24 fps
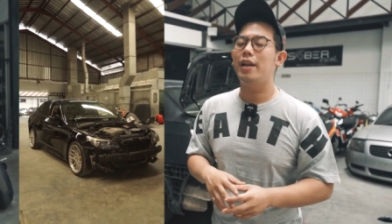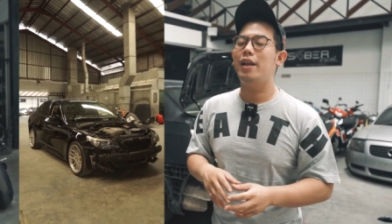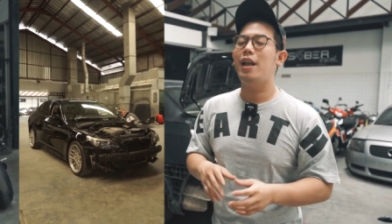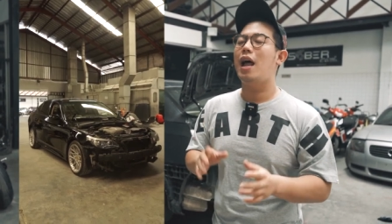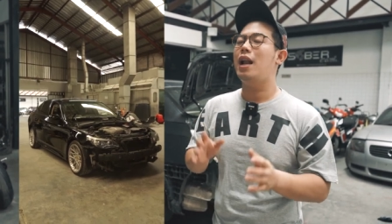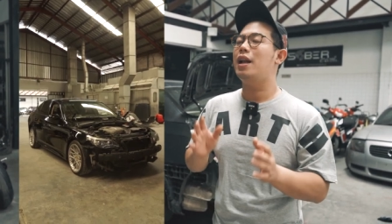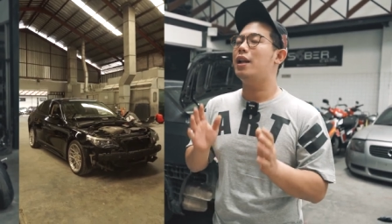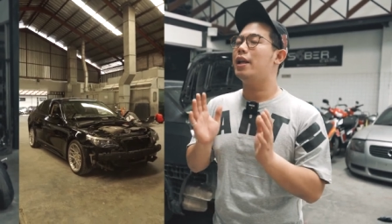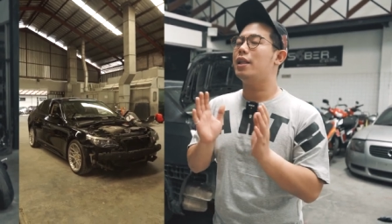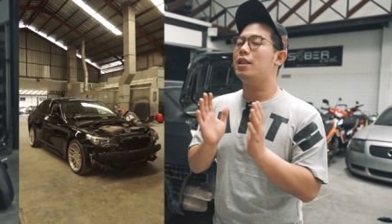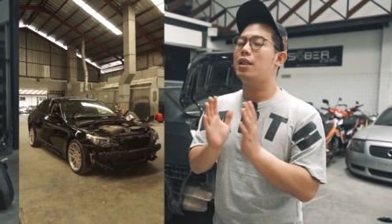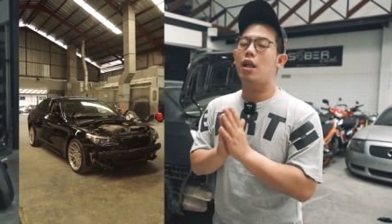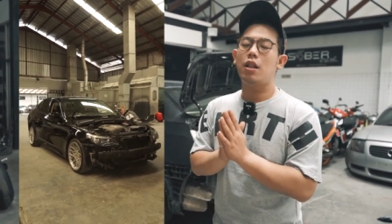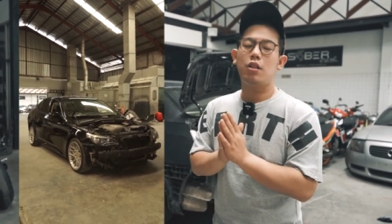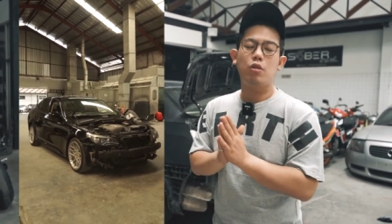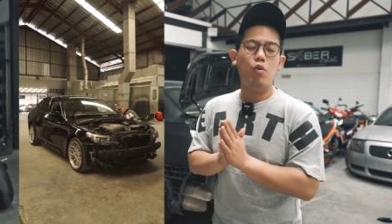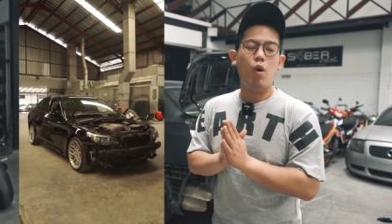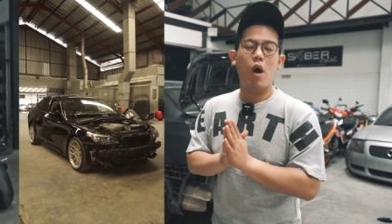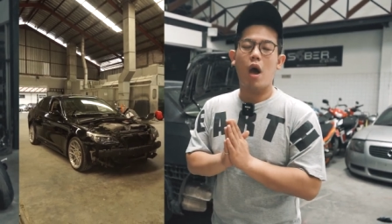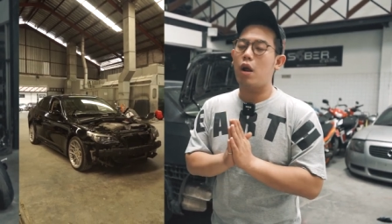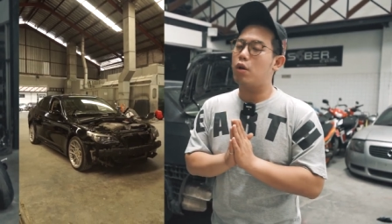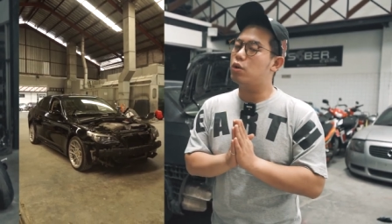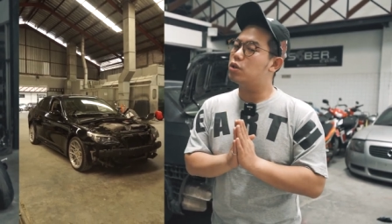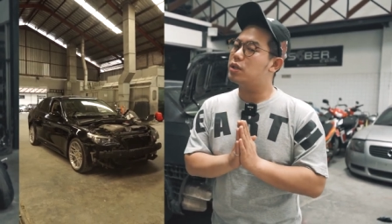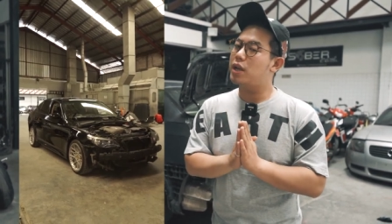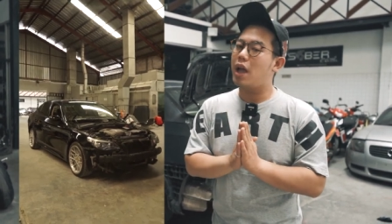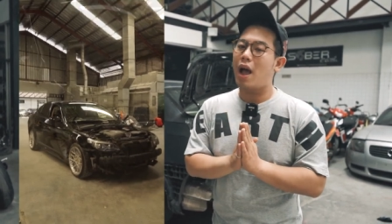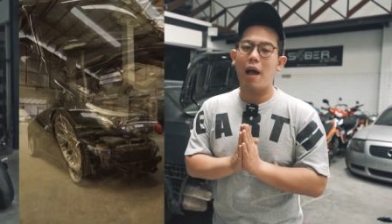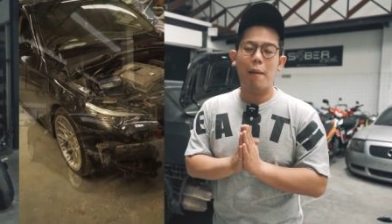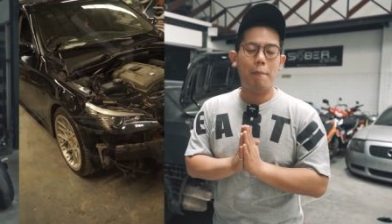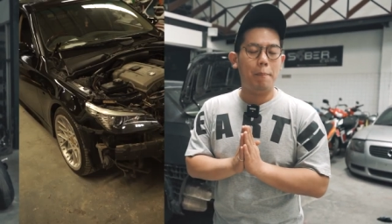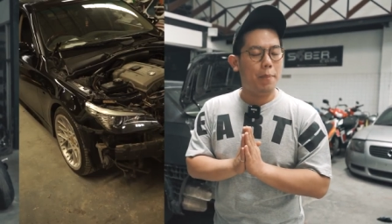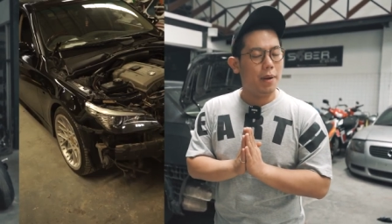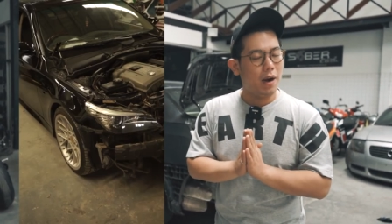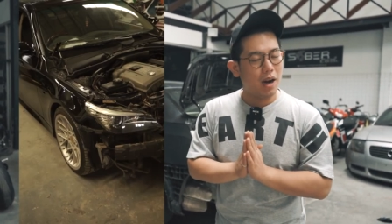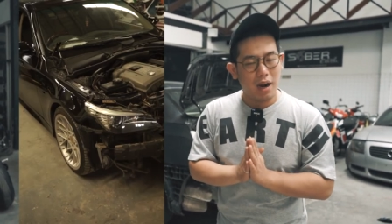dan kita itu harus yang
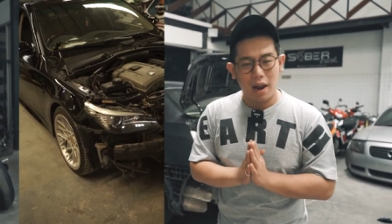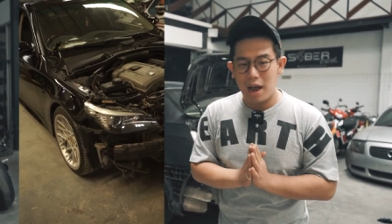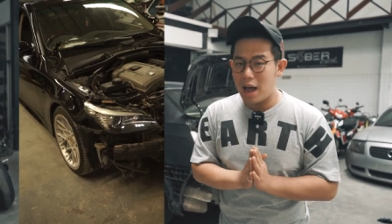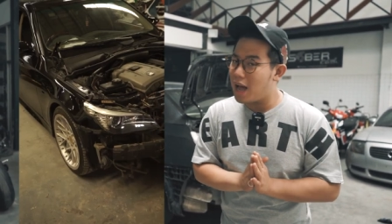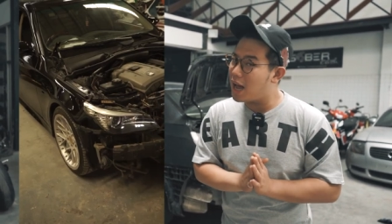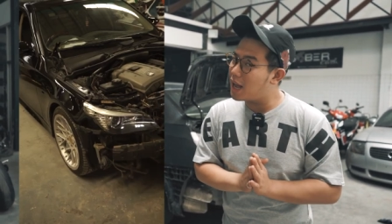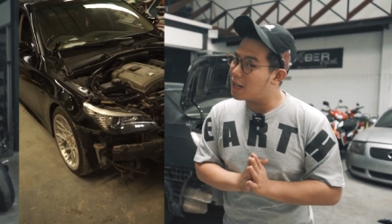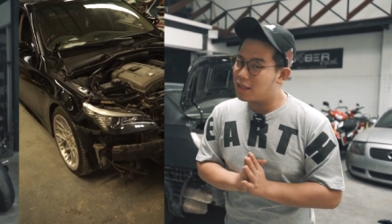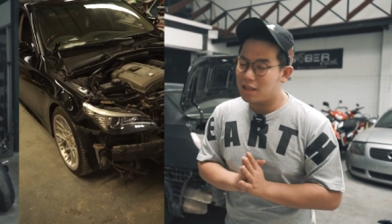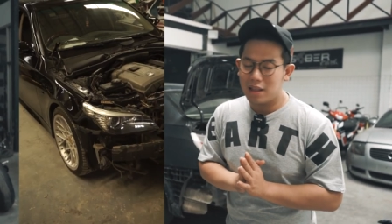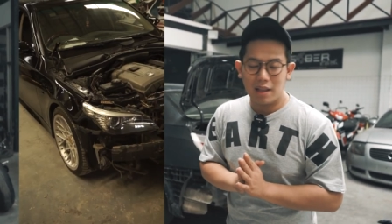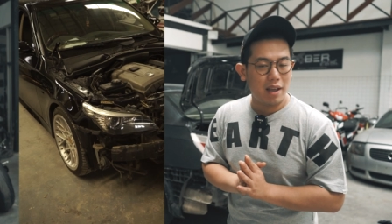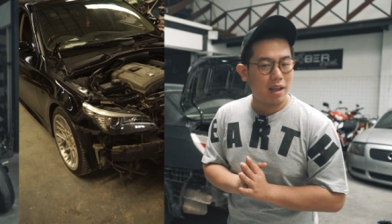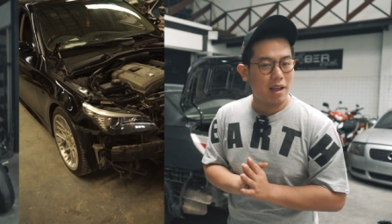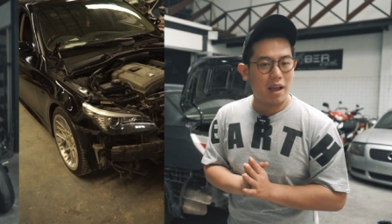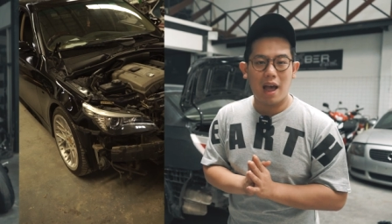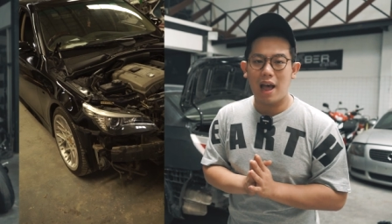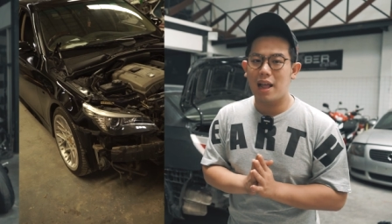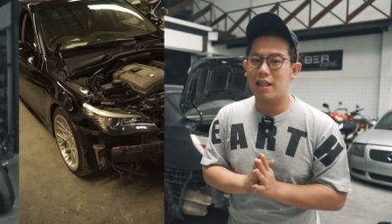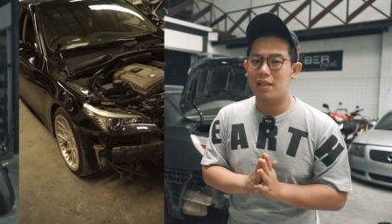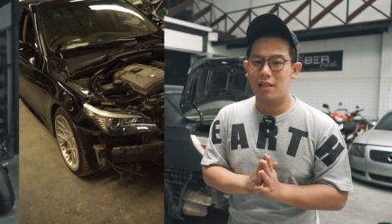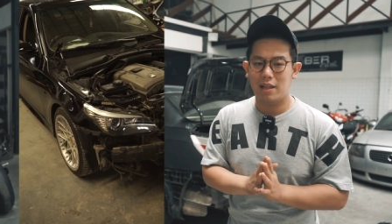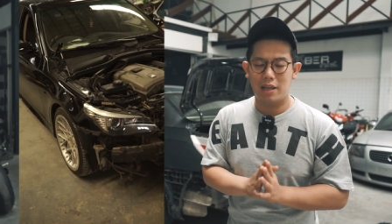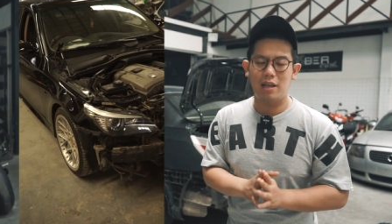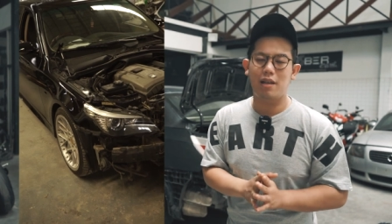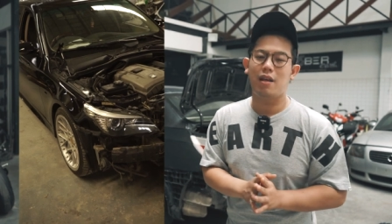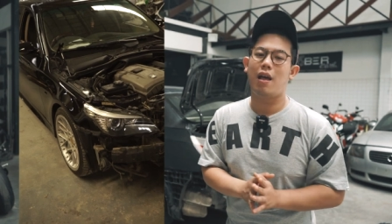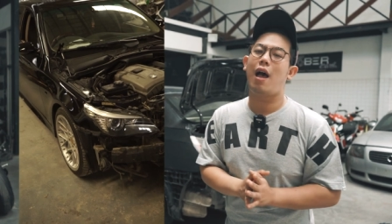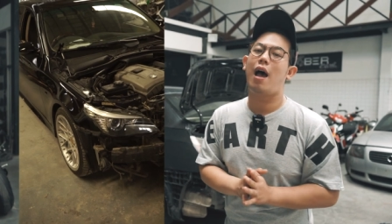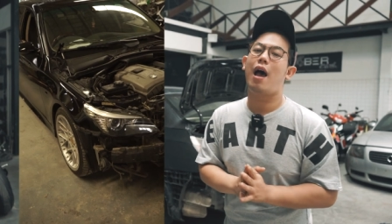berhati-hati